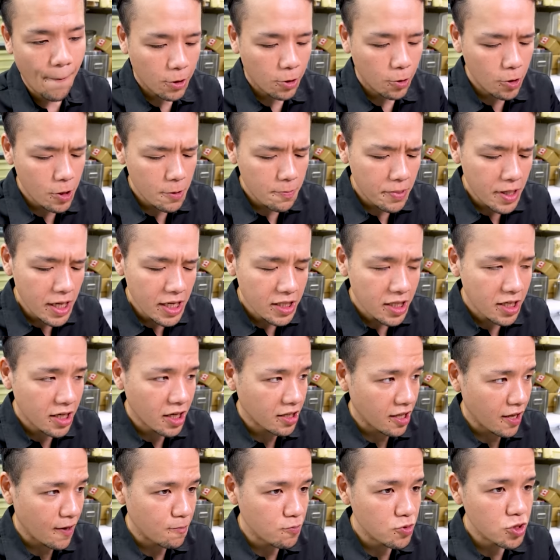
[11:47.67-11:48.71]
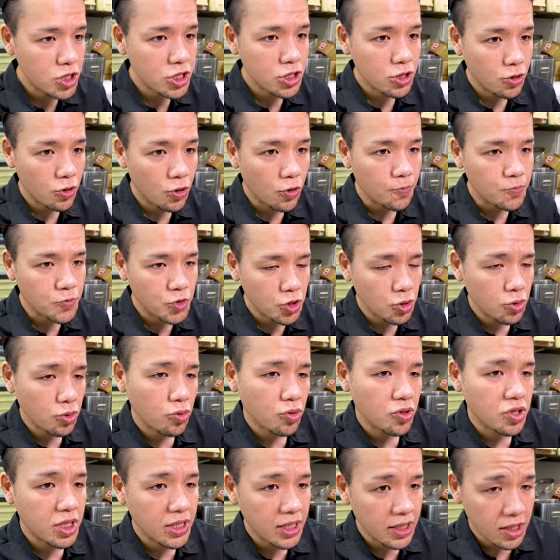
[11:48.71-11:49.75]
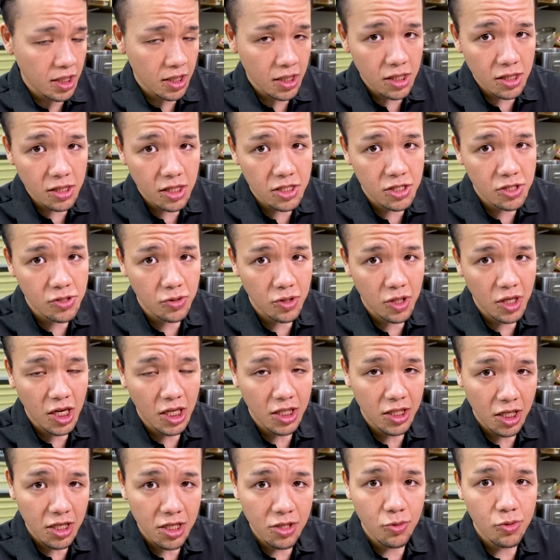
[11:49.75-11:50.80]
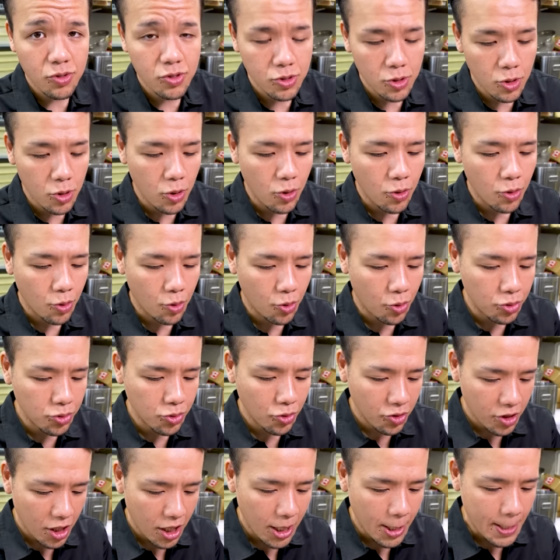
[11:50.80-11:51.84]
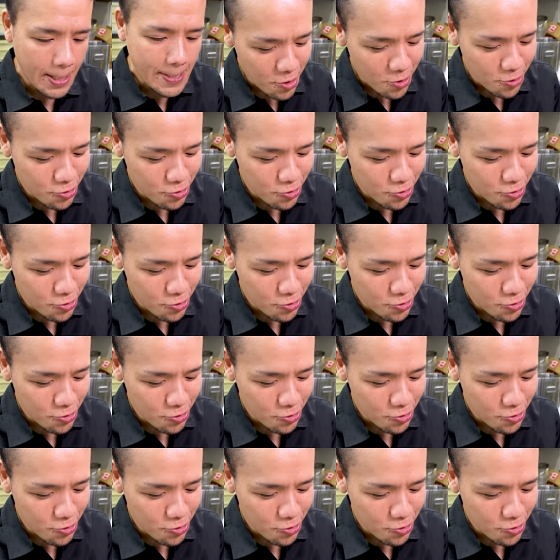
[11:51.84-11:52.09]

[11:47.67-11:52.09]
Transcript: 鶏白湯がね、むしろちょっと苦手なんですよって方にこそ、このね、